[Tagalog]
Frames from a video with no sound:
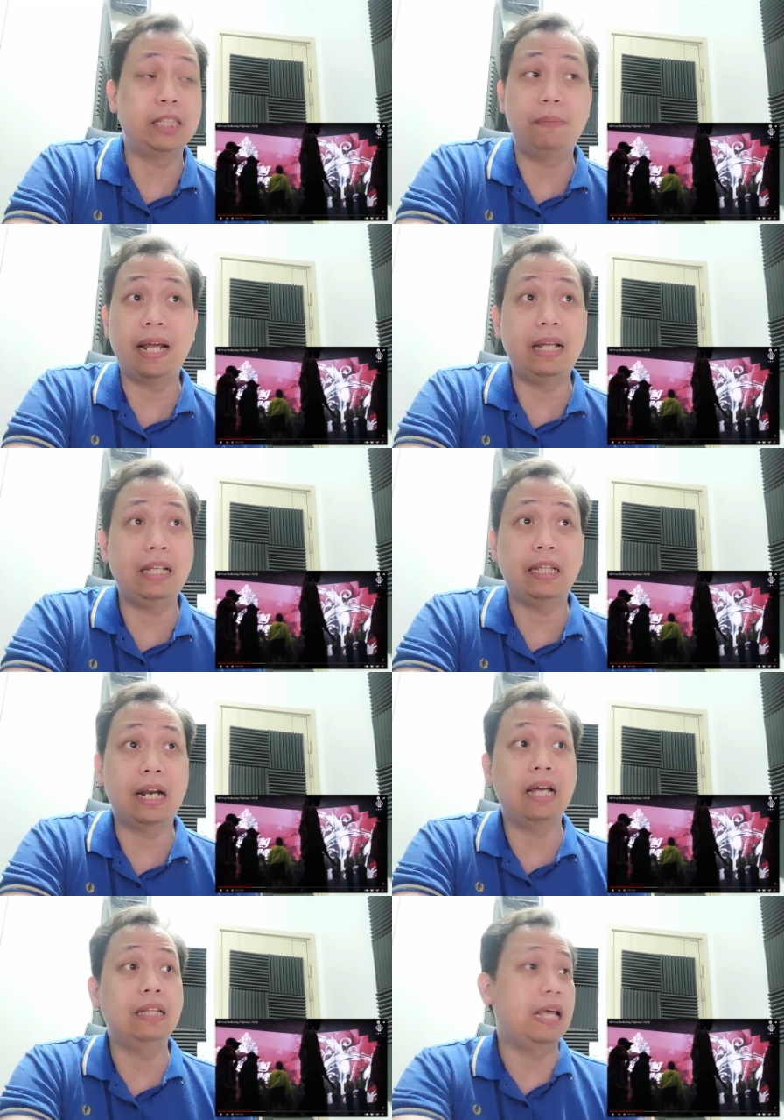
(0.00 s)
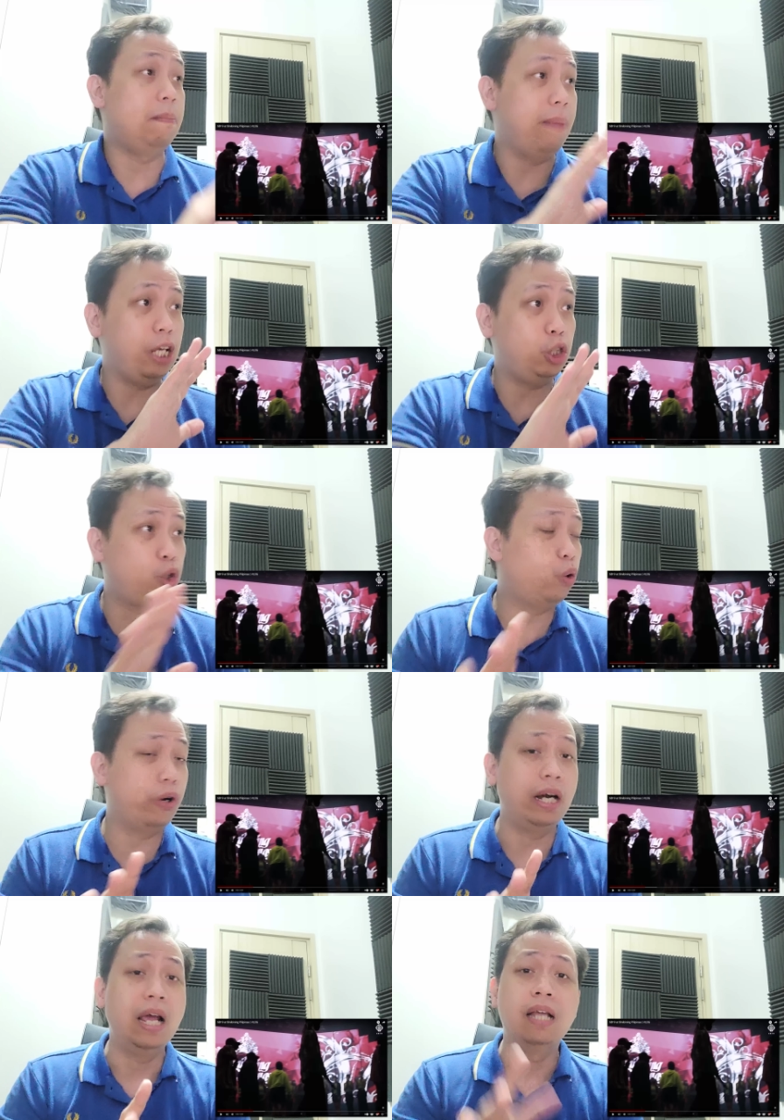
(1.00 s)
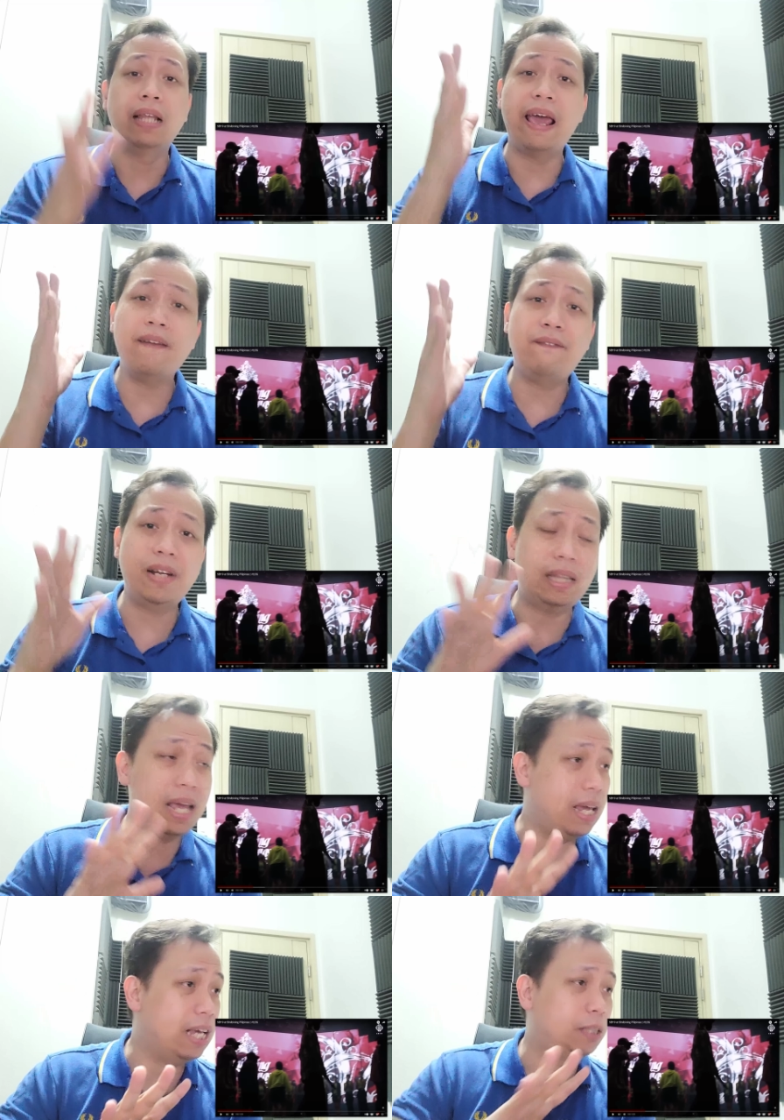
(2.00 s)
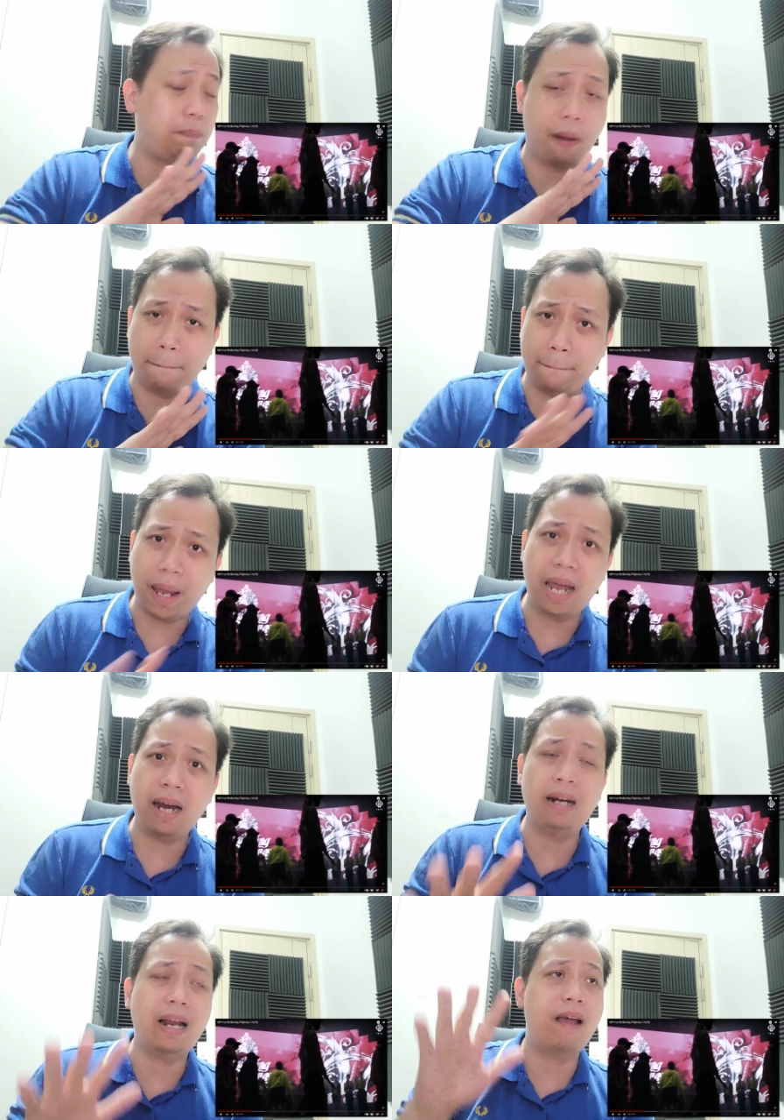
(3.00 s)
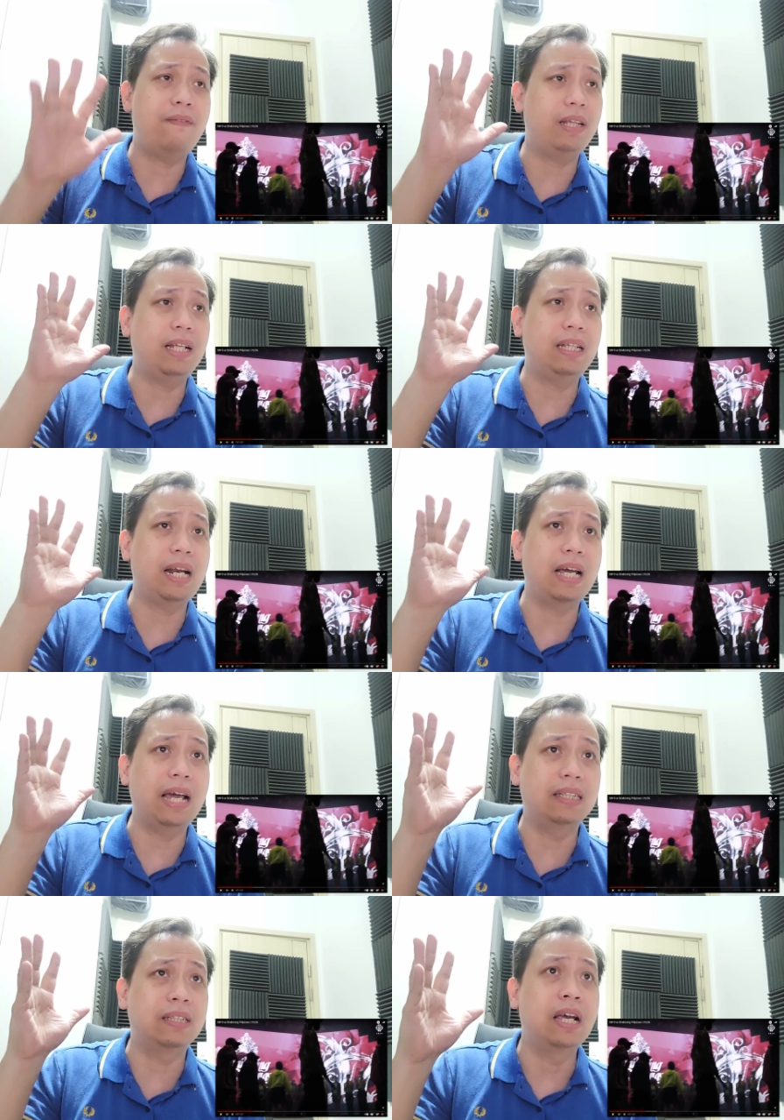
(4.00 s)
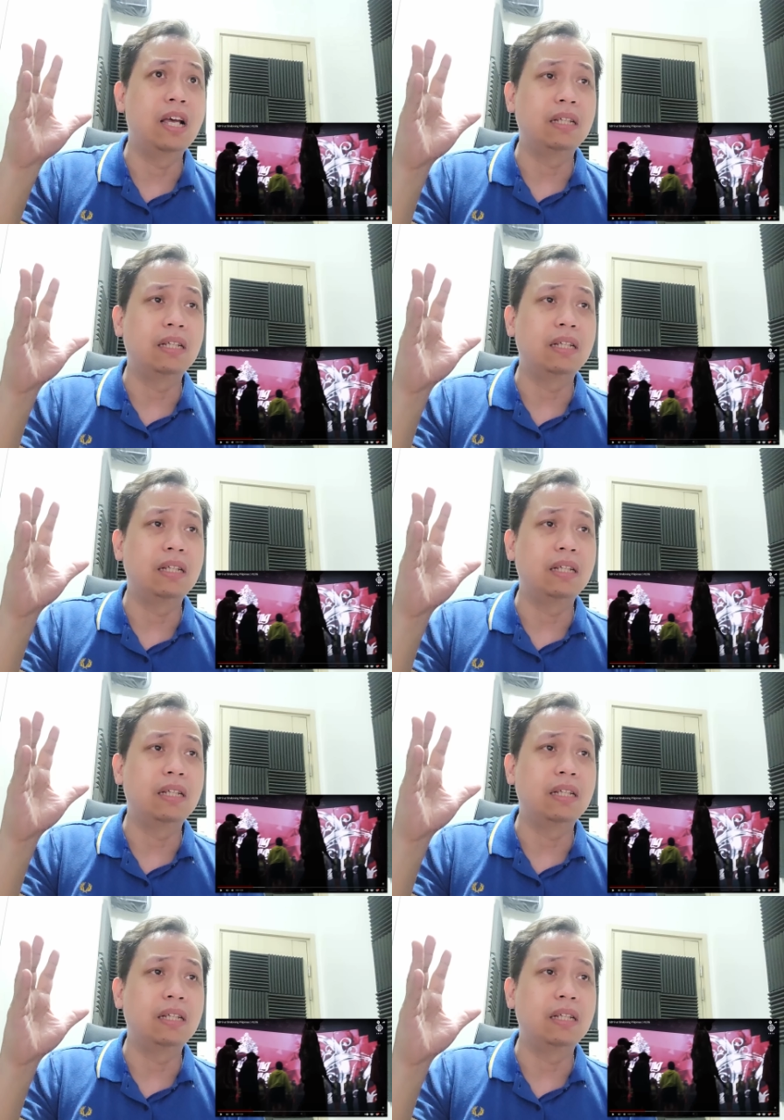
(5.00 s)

SB19 talaga, they make sure na everything is prepared, everything talaga is